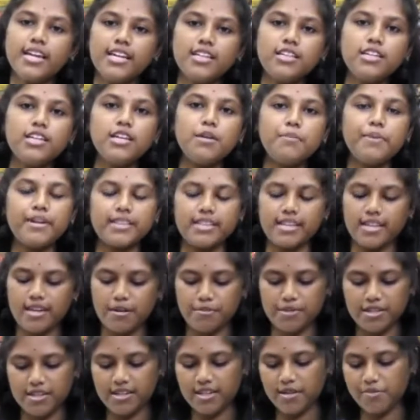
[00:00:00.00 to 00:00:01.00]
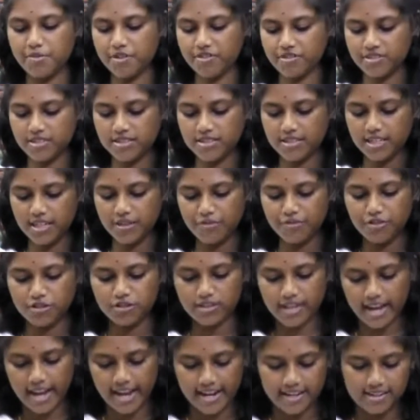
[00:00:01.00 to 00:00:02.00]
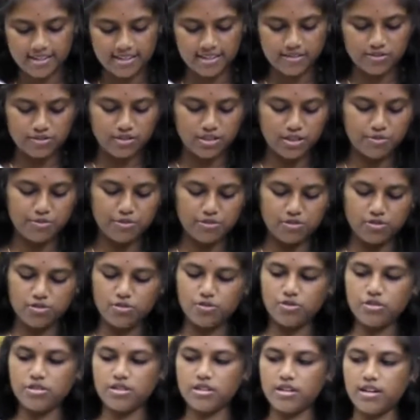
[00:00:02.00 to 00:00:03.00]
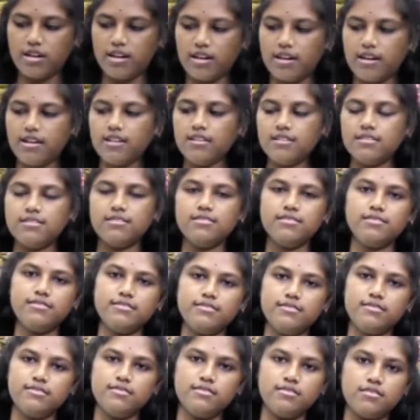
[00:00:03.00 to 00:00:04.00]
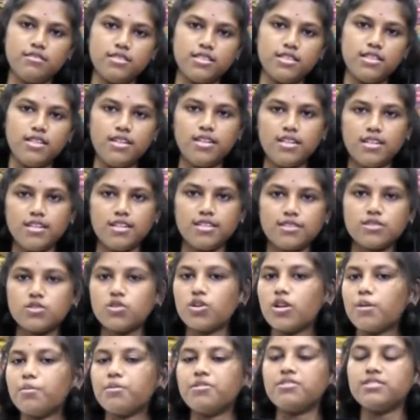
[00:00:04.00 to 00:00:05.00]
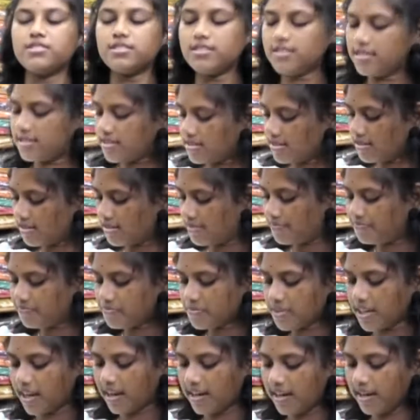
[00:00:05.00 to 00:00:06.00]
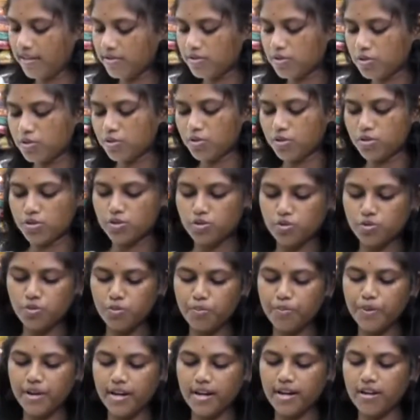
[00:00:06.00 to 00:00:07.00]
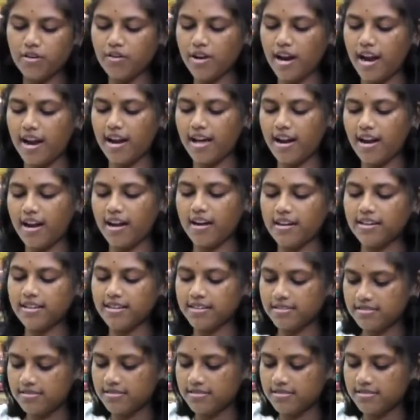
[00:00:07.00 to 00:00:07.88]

இதுலேயும் பார்த்தீங்க அப்படின்னா நமக்கு வந்து த்ரீ ஃபோர்த் ஹேண்டு தான் வந்து நம்ம வந்து கொடுத்துருக்காங்க ஸோ நமக்கு வந்துட்டு நல்லா வந்துட்டு ஒரு சூப்பரான ஒரு அழகான